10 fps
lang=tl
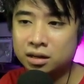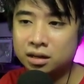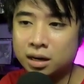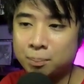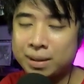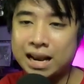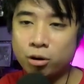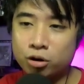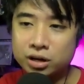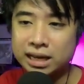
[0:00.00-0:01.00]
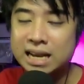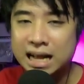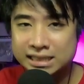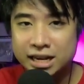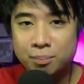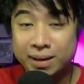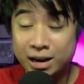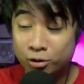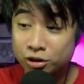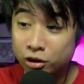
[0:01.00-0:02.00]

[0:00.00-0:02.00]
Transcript: ng panahon, hinasa ng panahon.